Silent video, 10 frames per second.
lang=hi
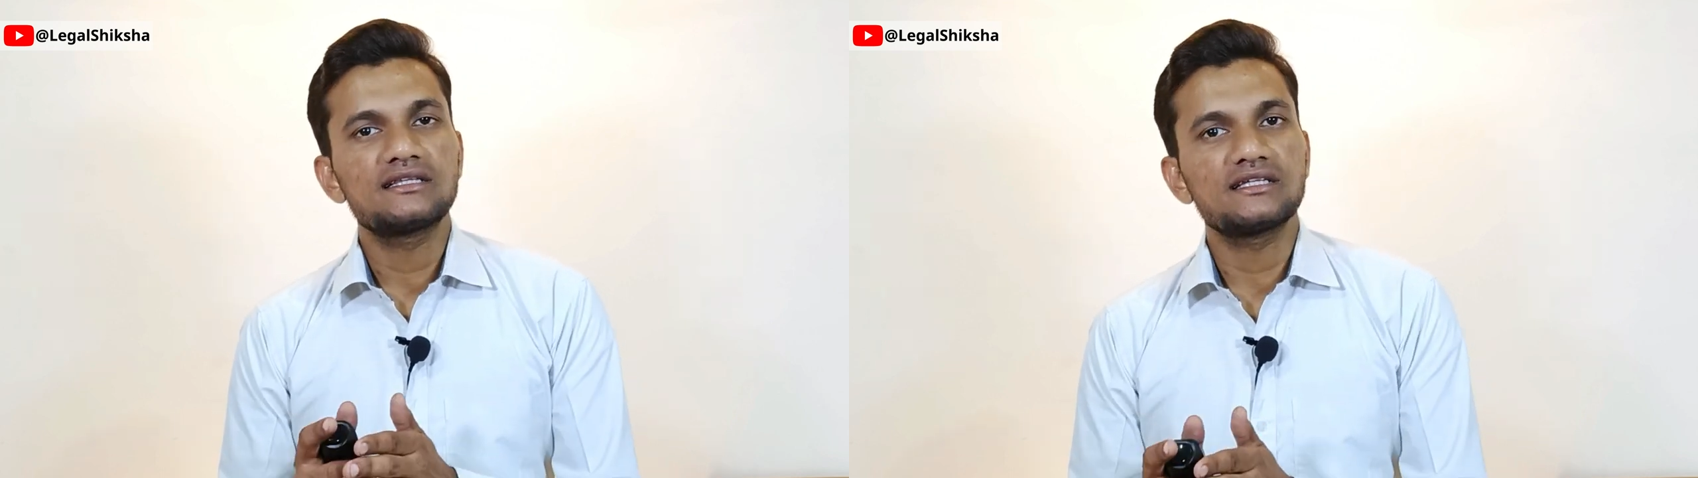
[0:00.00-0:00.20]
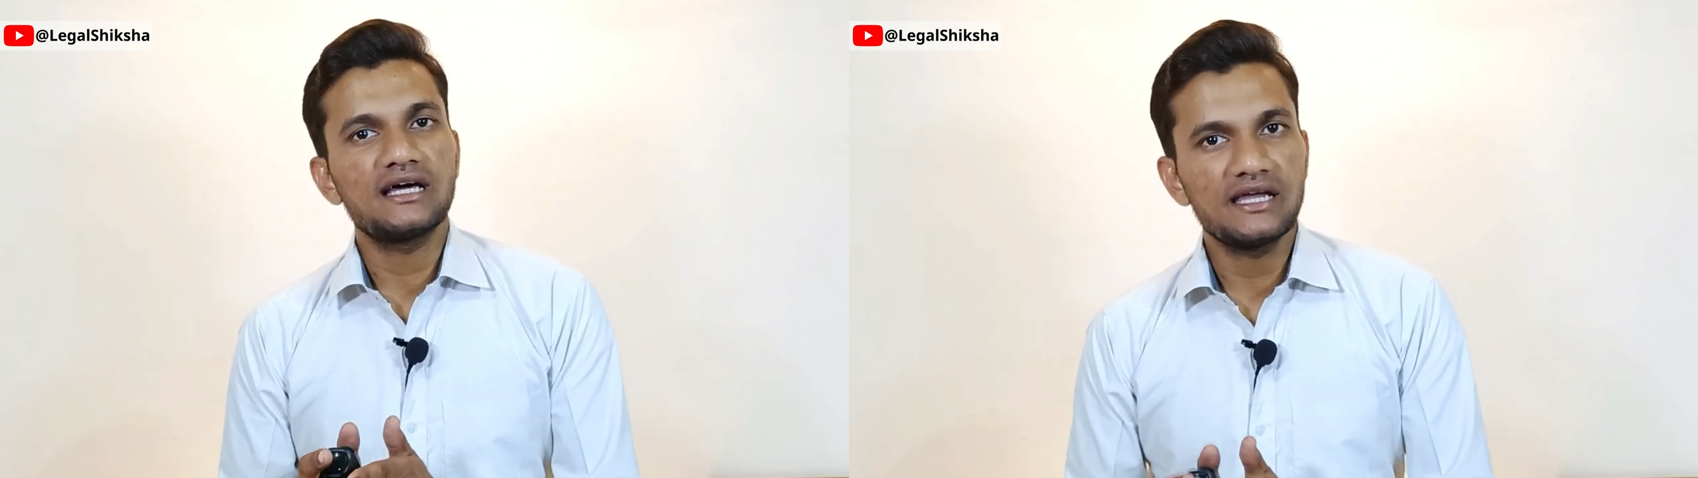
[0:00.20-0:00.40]

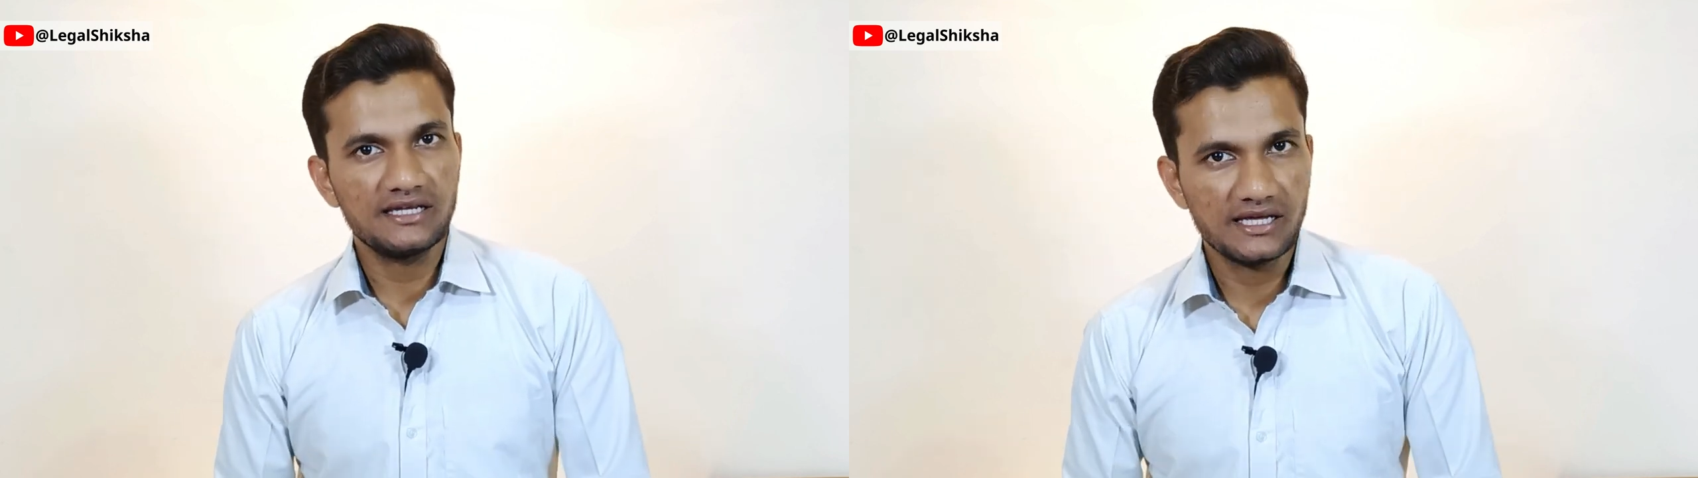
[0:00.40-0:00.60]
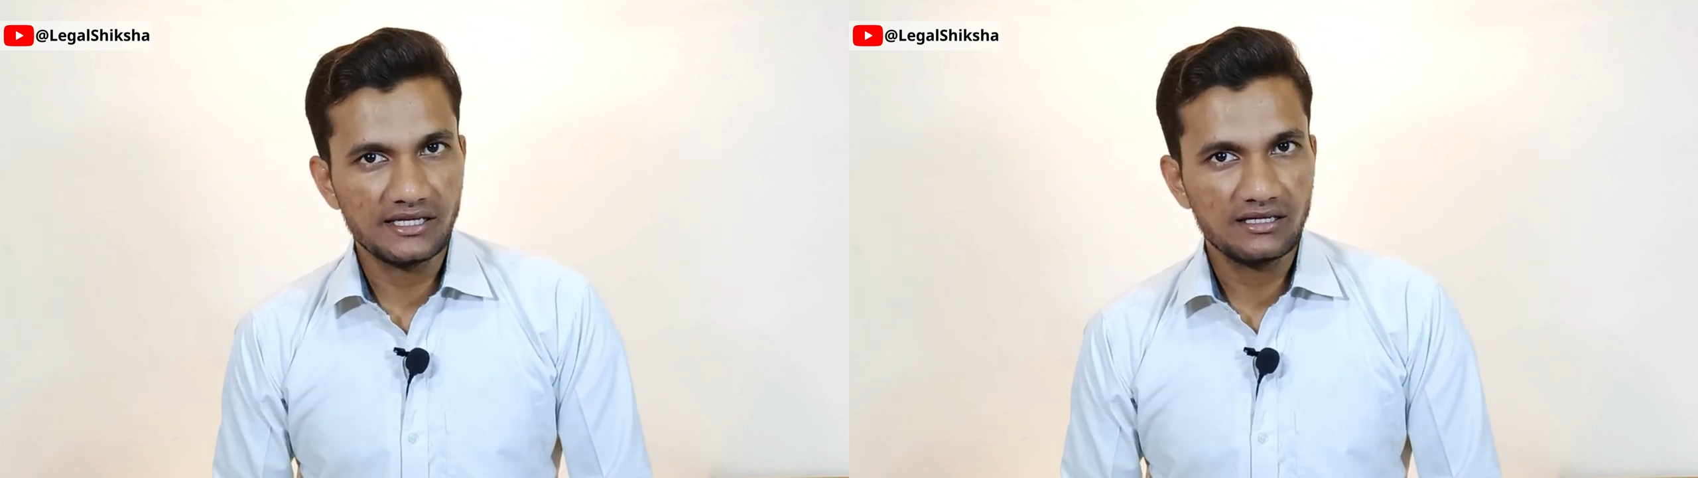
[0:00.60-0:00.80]
इतना
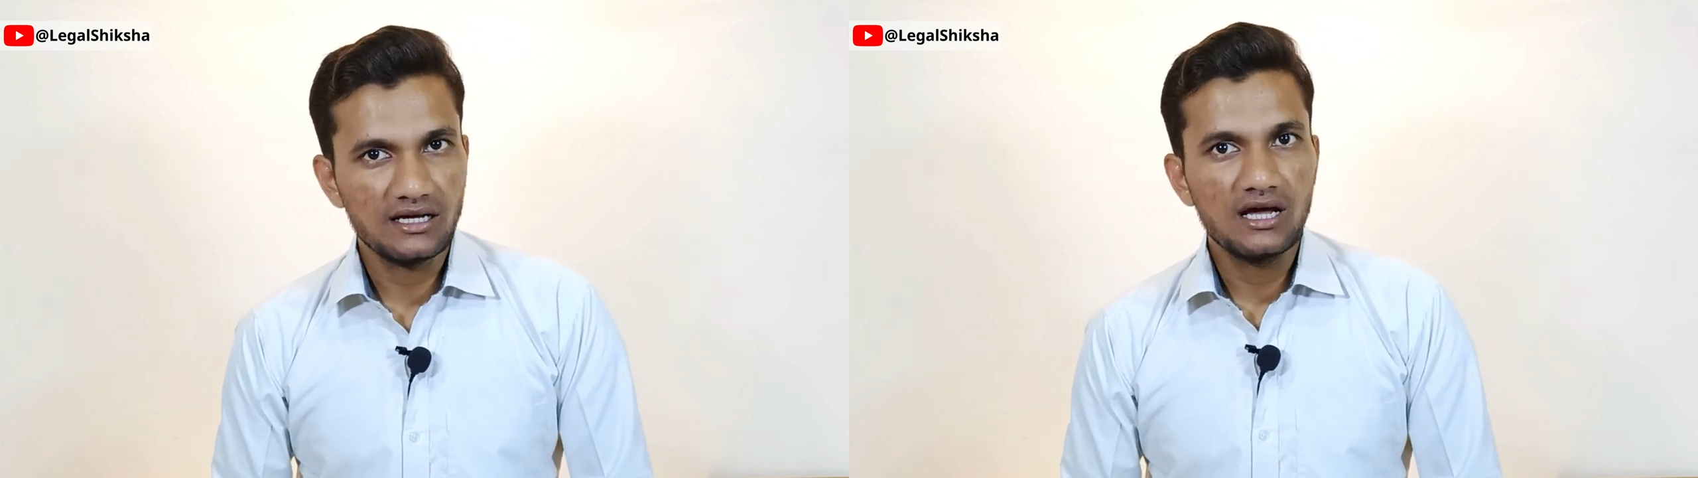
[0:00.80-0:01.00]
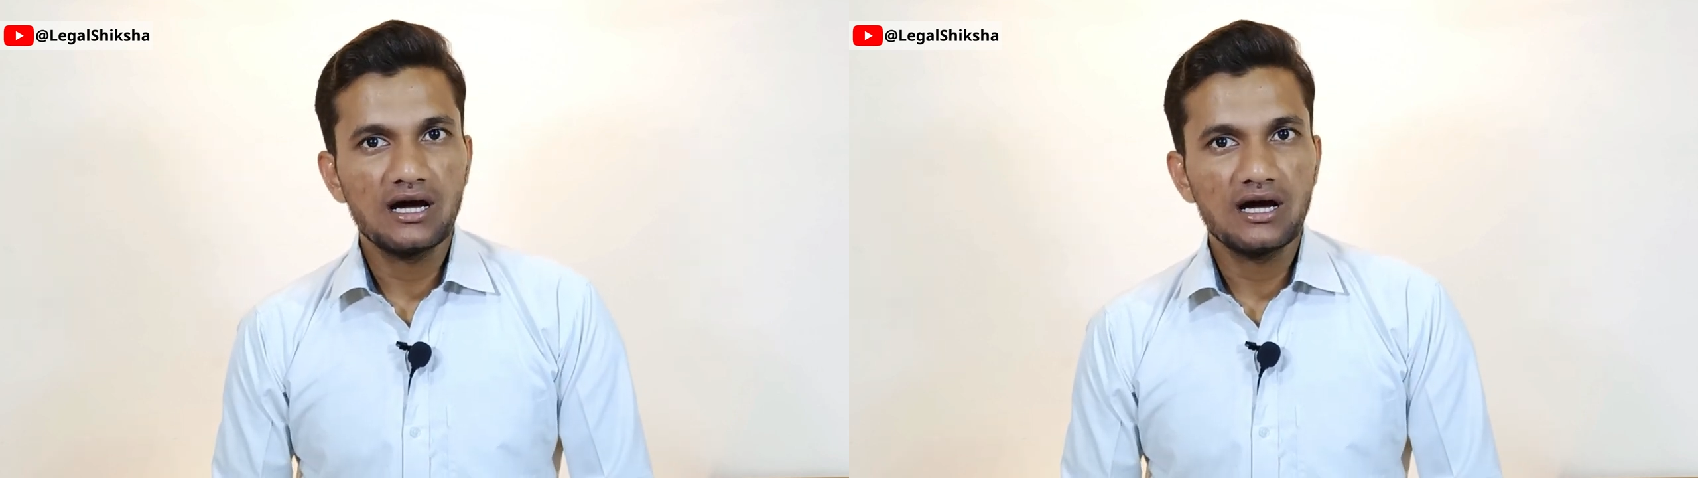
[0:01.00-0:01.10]
ही नहीं